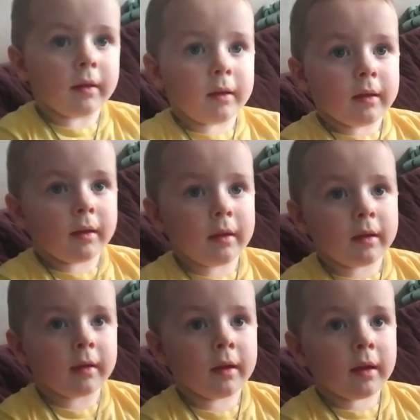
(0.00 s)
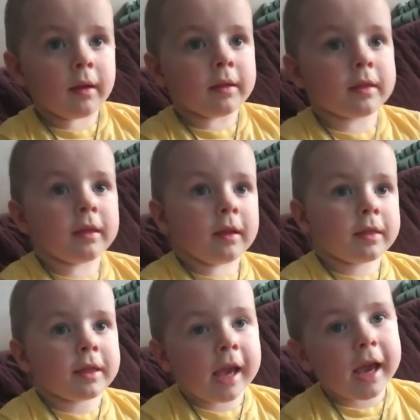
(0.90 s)
Ну давай, пой.
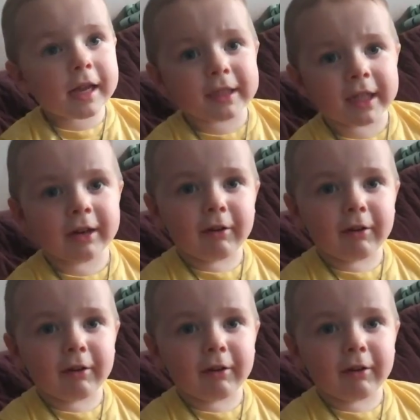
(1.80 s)
Сей